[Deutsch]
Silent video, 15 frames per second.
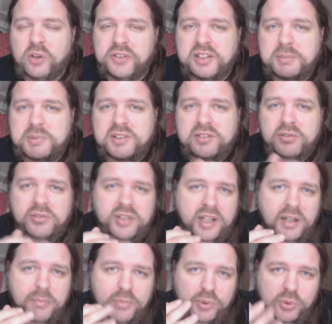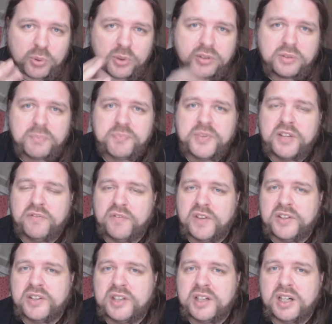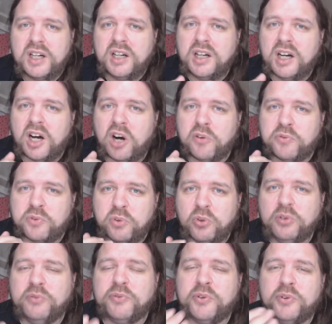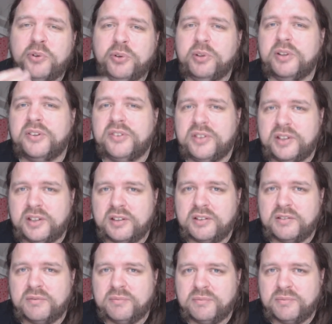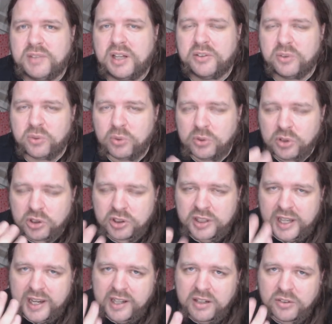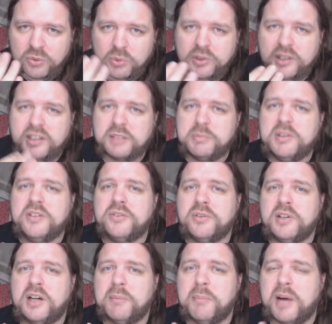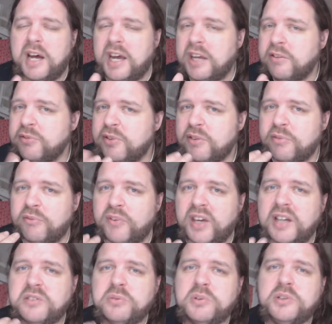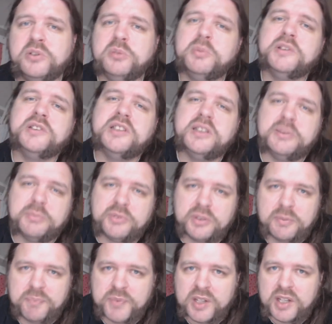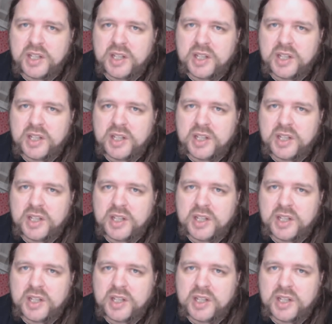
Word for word: Und deshalb ist es total blöd, wenn ihr aufgrund von Hörensagen, also ohne euch ein eigenes Urteil gebildet zu haben, einfach Wertungen übernehmt.